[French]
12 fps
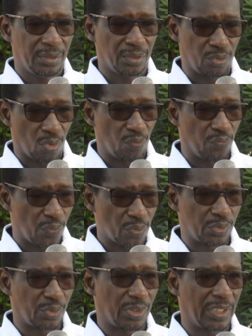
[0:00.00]
qui ont
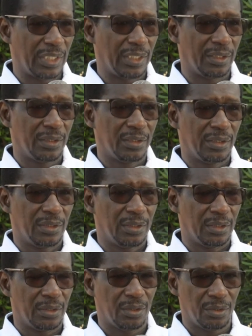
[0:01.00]
fonctionné
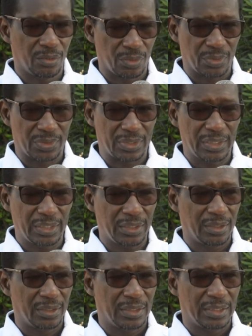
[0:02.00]
eux
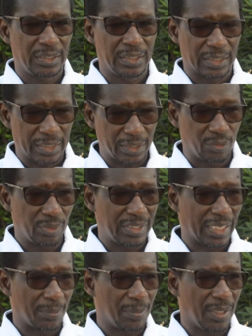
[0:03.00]
aussi
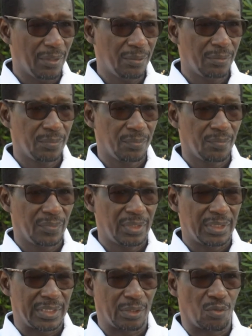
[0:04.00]
régulièrement.
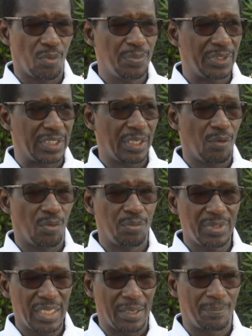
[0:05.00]
Ces comités ont
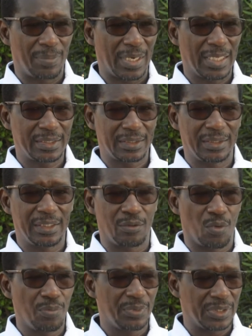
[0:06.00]
mis en place des
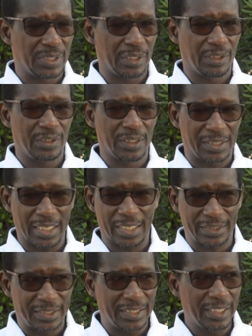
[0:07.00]
comités de
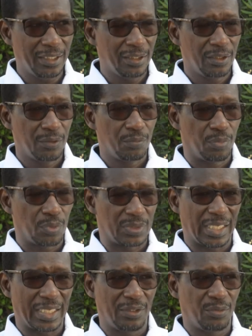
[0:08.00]
quartier pour
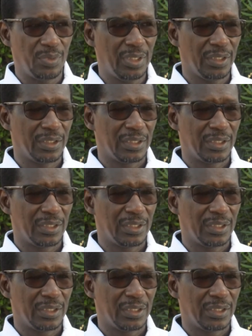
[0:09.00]
Saint-Louis,